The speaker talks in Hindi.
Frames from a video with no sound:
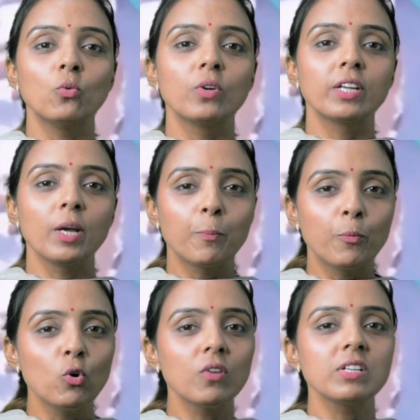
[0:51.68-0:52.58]
को उनके
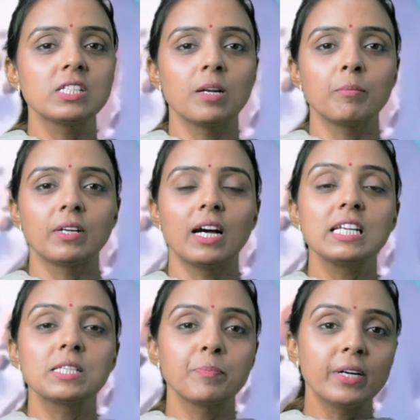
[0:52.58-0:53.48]
पूर्व जन्म
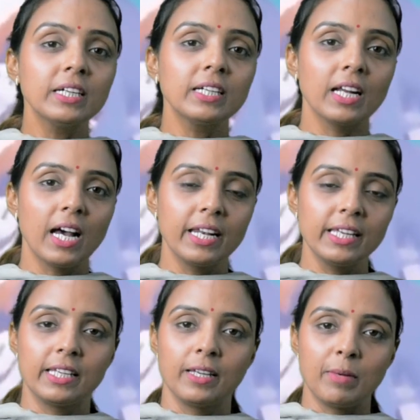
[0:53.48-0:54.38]
का स्मरण
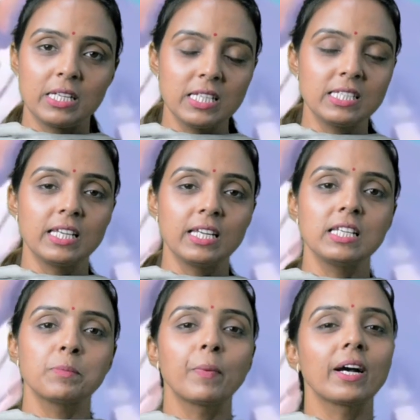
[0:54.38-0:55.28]
कराने के मकसद
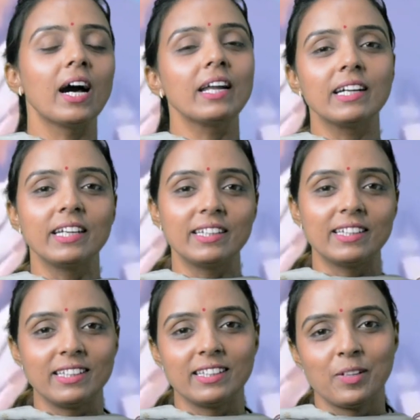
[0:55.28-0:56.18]
से इस प्रकार
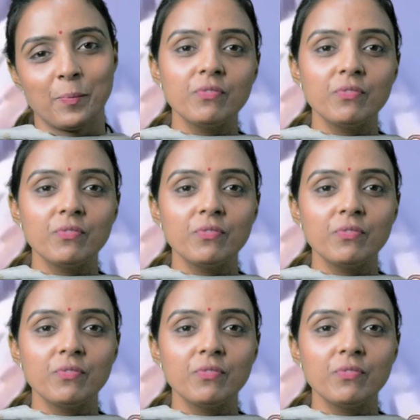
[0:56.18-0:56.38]
कही थी